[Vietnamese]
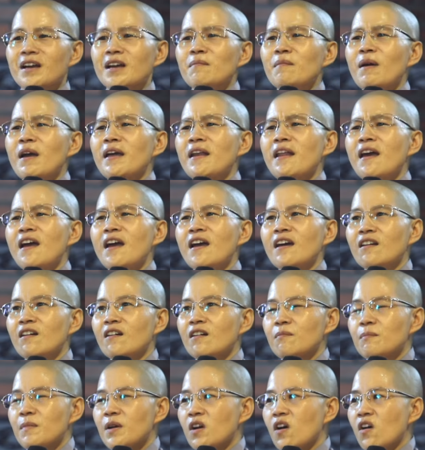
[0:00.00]
cái bd đó
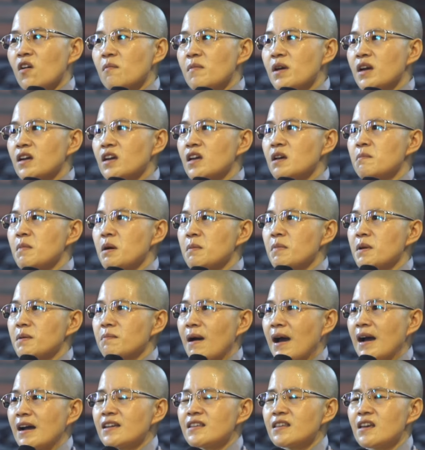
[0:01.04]
mấy con biết khi mà mình
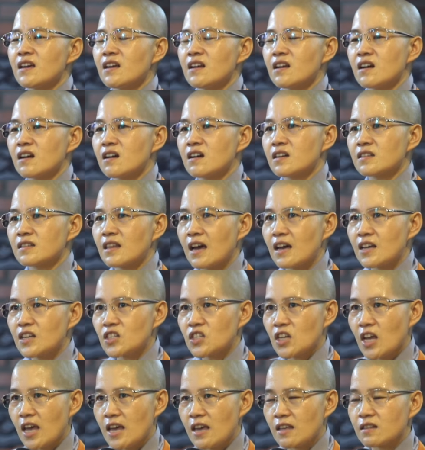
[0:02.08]
mắng gì người ta
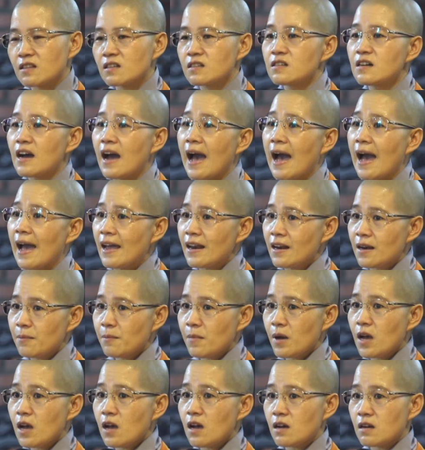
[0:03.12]
sẽ từ ái lắm
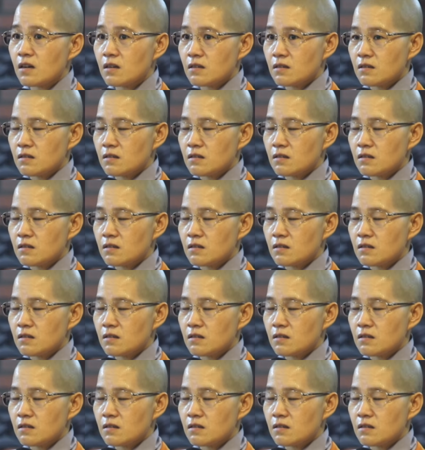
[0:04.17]
á